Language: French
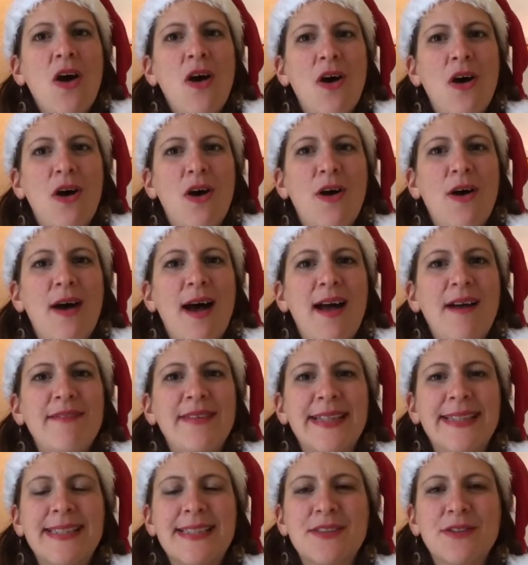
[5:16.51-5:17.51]
Euh,
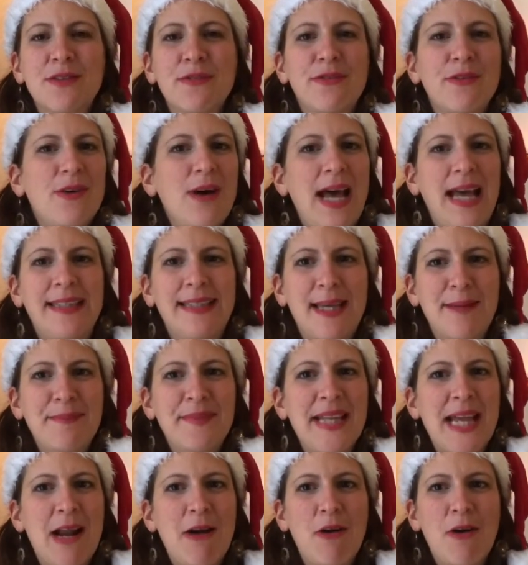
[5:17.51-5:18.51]
avec des enfants à
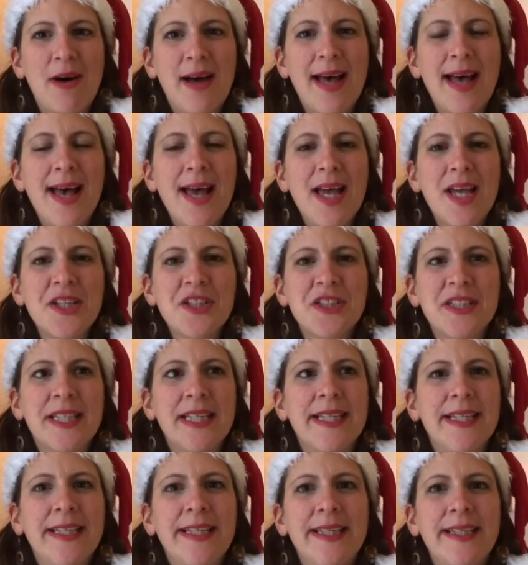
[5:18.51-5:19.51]
adapter à leur âge
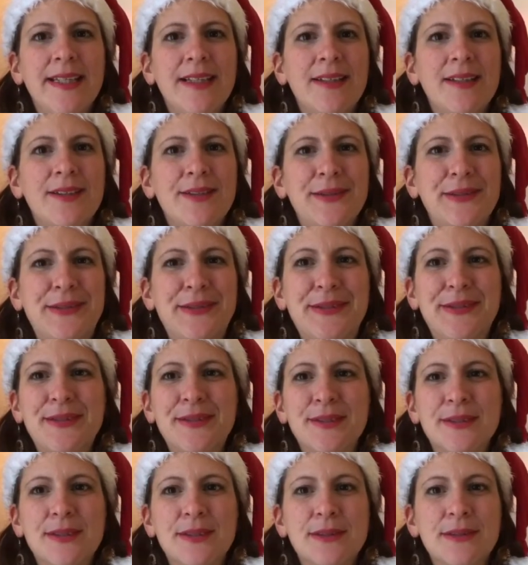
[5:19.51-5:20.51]
et
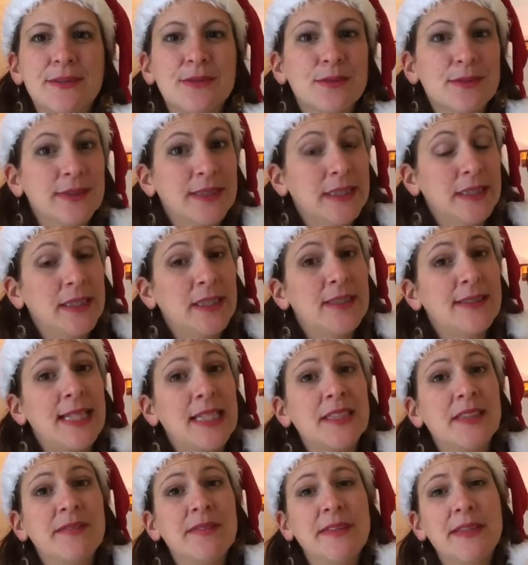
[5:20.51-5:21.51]
euh, donc c'est des
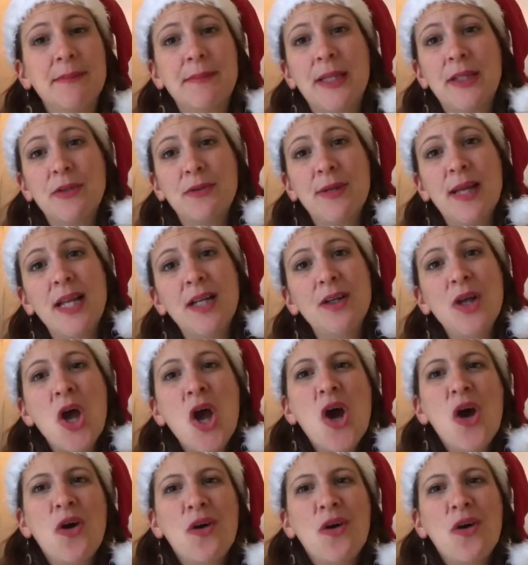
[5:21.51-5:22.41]
activités manuelles